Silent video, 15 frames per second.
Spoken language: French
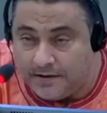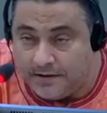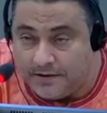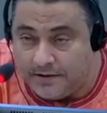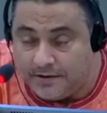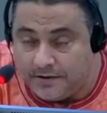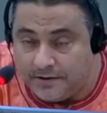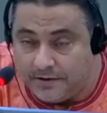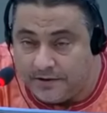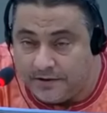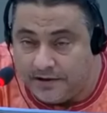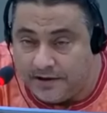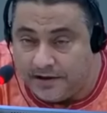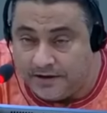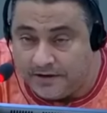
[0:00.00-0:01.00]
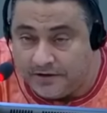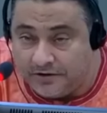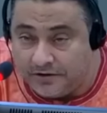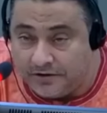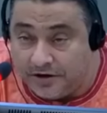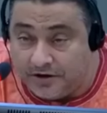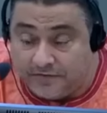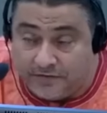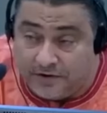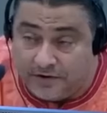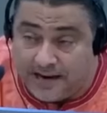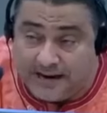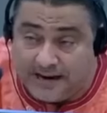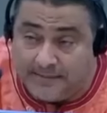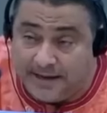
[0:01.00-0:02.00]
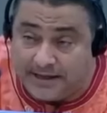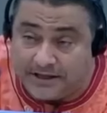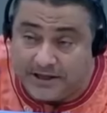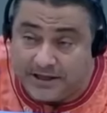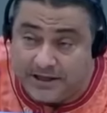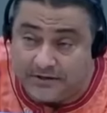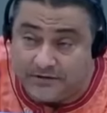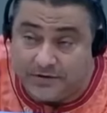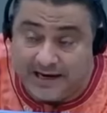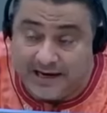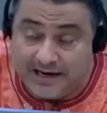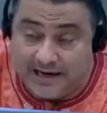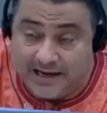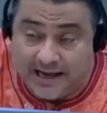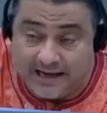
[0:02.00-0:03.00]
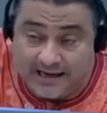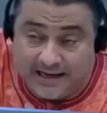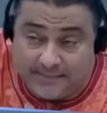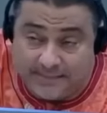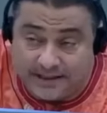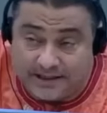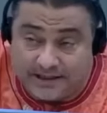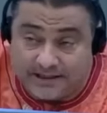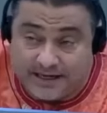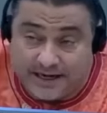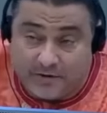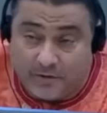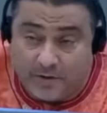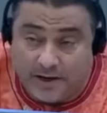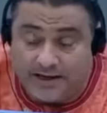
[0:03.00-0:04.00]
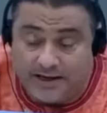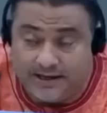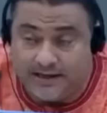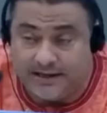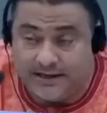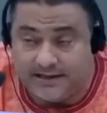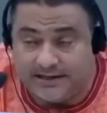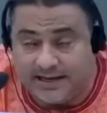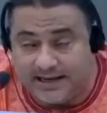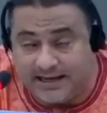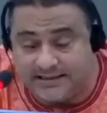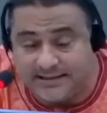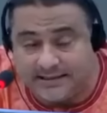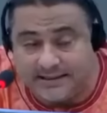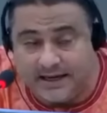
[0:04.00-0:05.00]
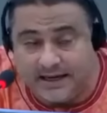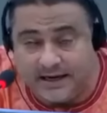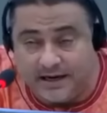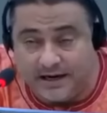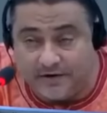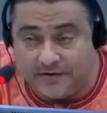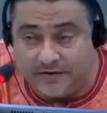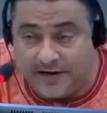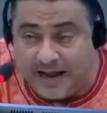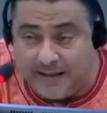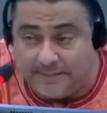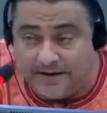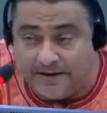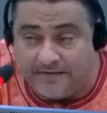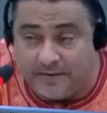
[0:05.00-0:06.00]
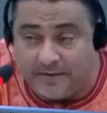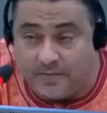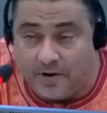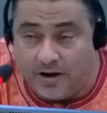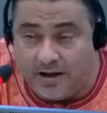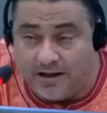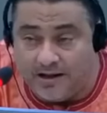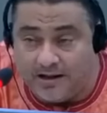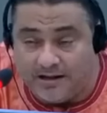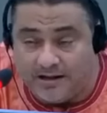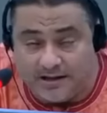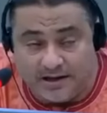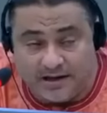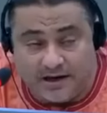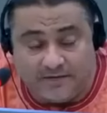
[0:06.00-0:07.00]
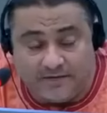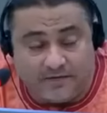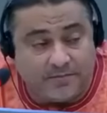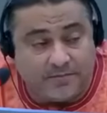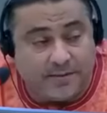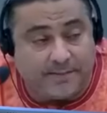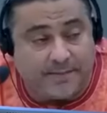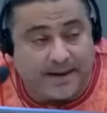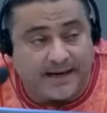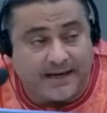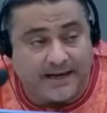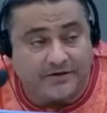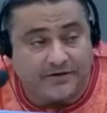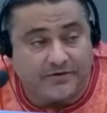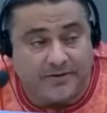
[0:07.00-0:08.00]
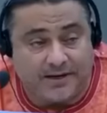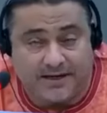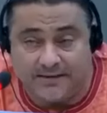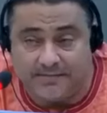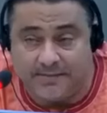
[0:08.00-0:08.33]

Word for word: Euh, je l'ai vu dans la bâchée, ils sont allés garer la bâchée très loin, dans la cité, et il est revenu à pied vers moi, qu'il a voulu me parler, je lui ai